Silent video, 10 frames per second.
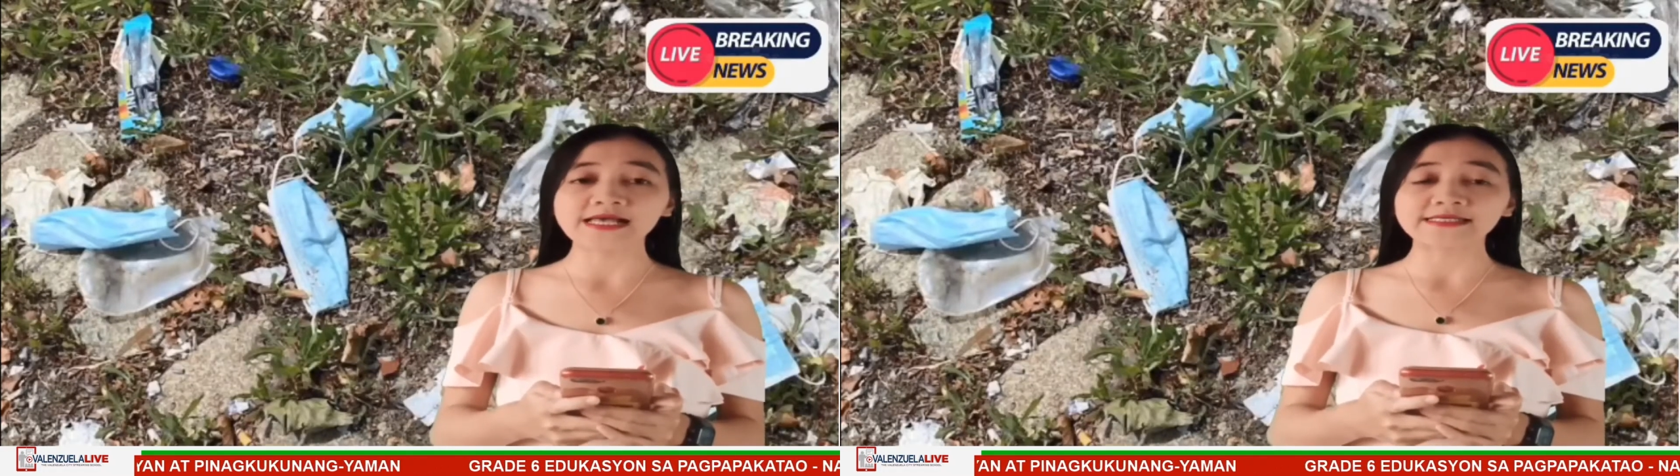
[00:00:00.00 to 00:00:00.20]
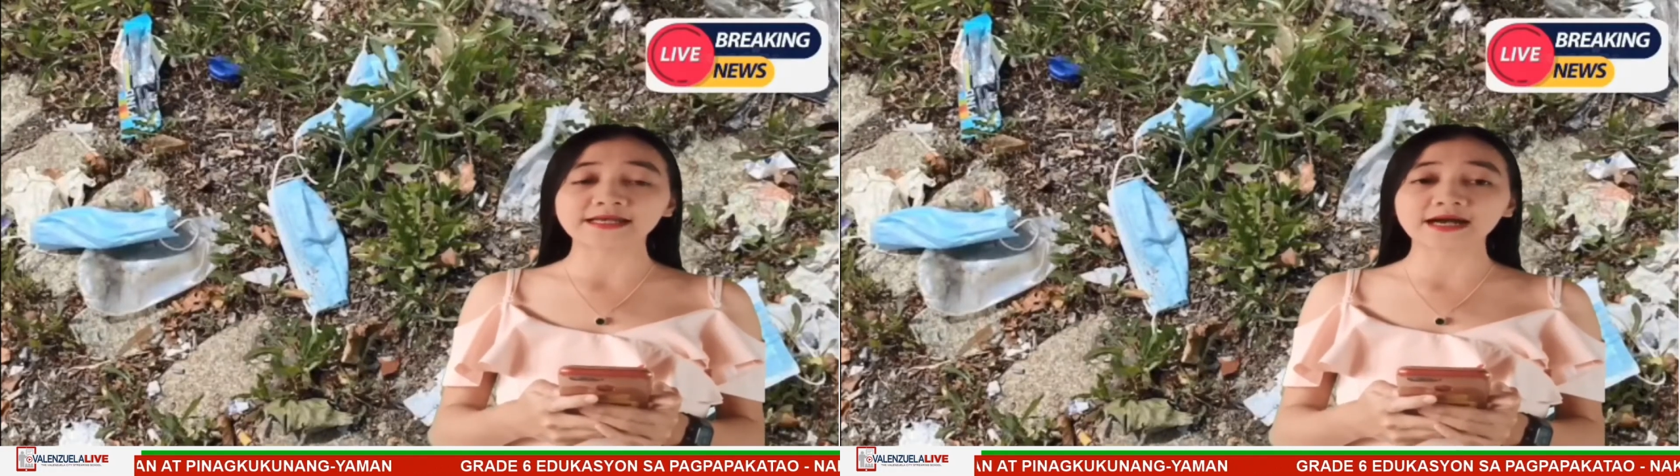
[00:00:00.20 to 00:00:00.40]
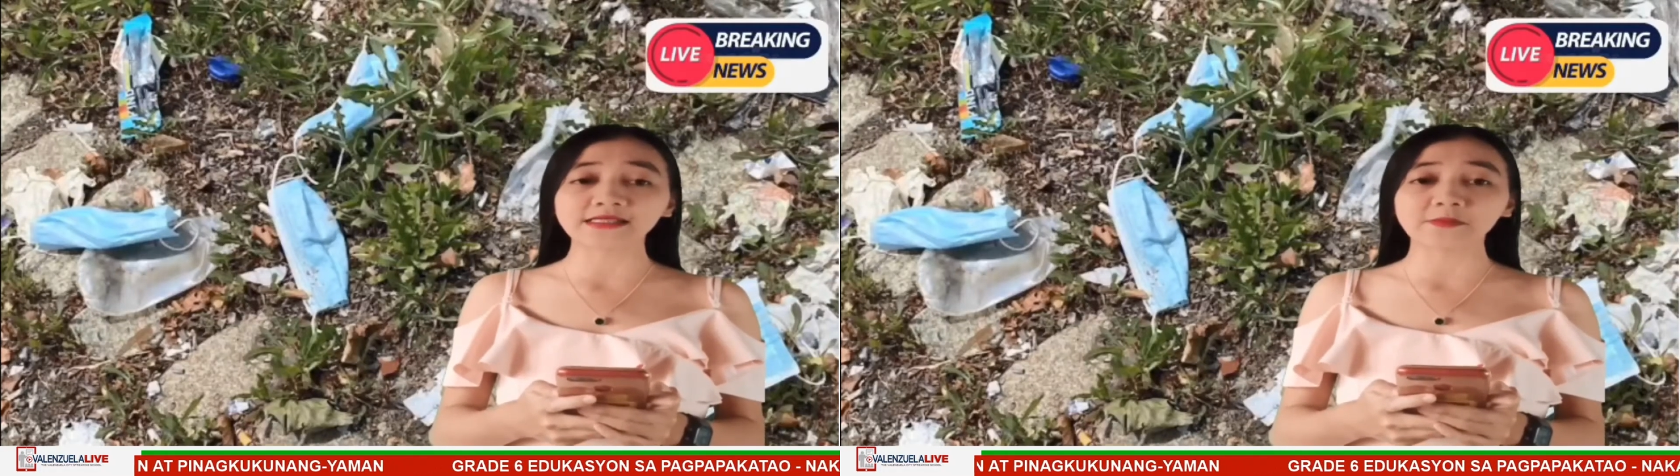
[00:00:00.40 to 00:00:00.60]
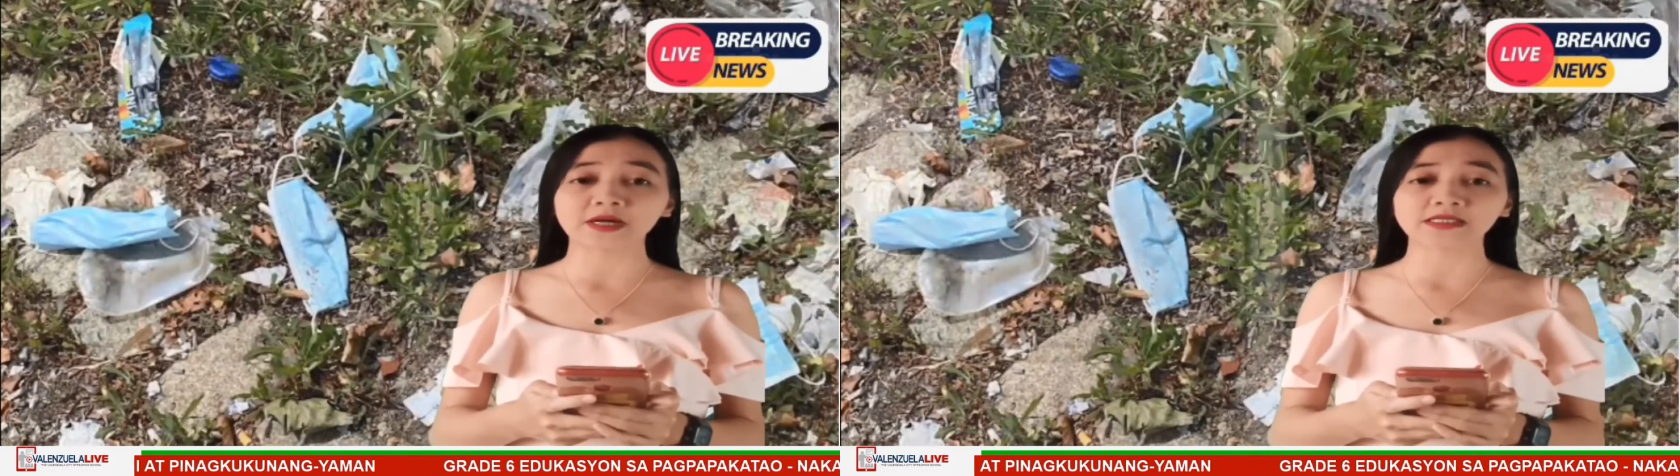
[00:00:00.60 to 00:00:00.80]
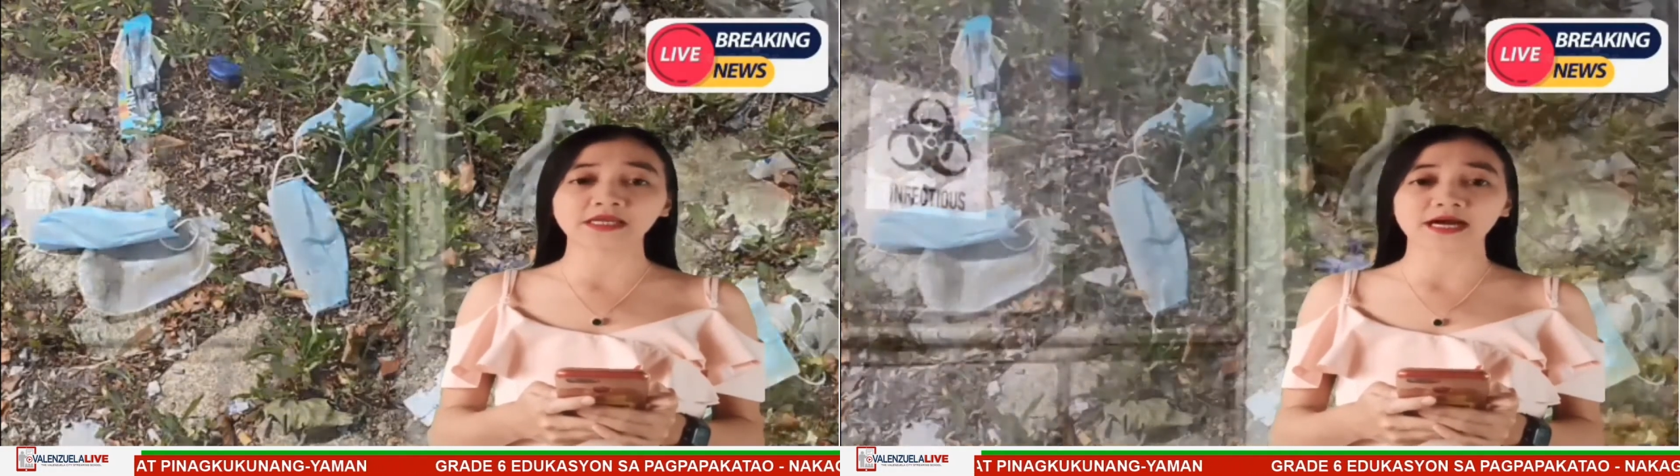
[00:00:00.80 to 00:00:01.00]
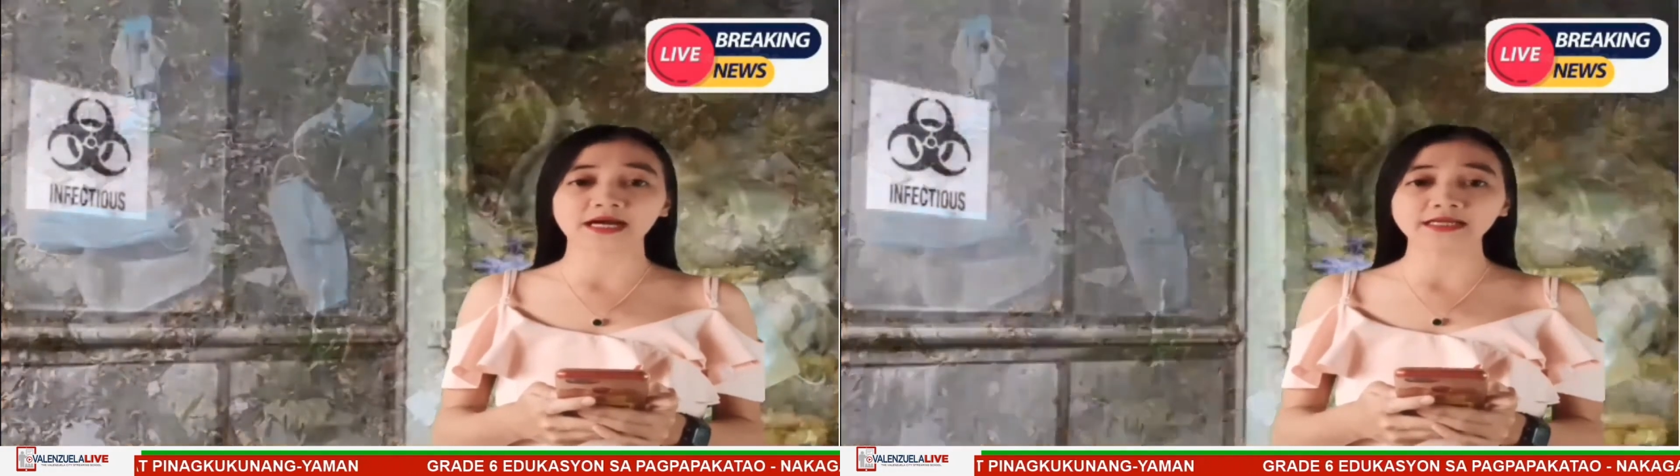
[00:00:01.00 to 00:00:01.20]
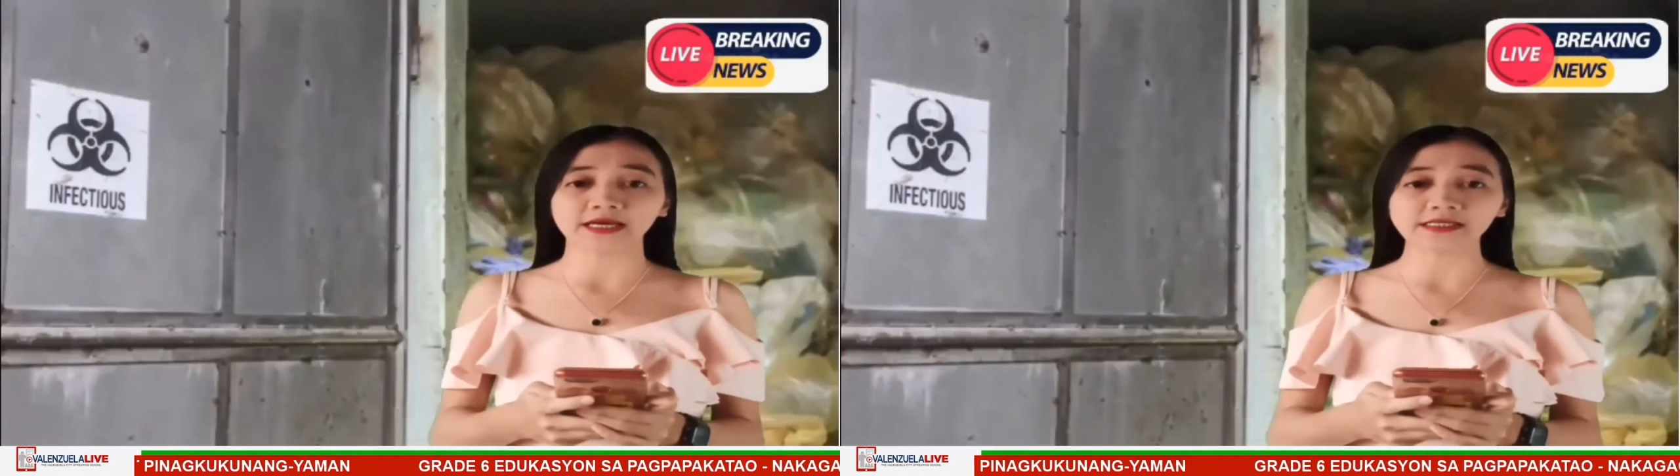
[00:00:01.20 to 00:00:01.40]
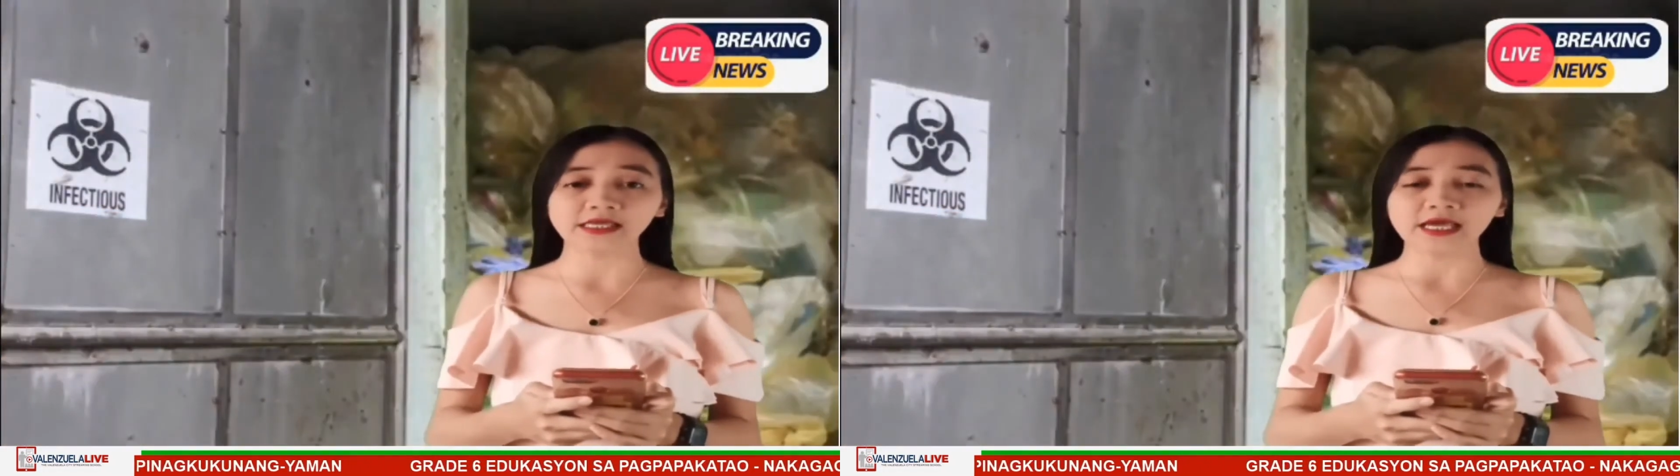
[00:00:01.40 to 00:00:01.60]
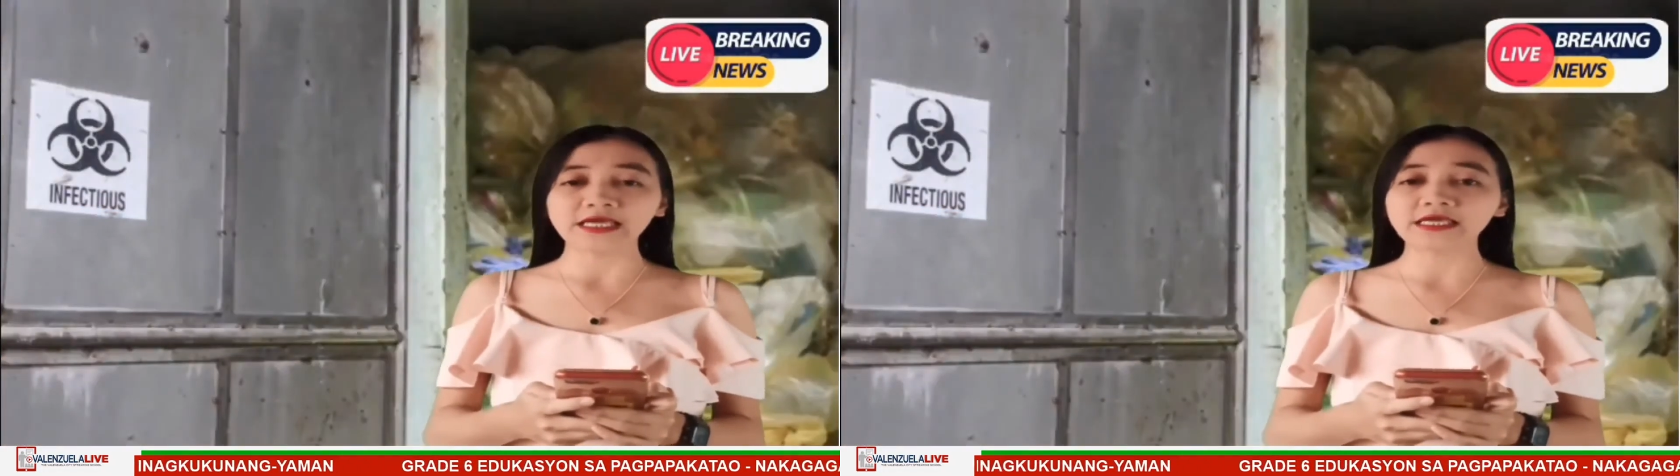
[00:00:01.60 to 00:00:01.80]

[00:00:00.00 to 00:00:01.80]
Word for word: sa ating mga tahanan,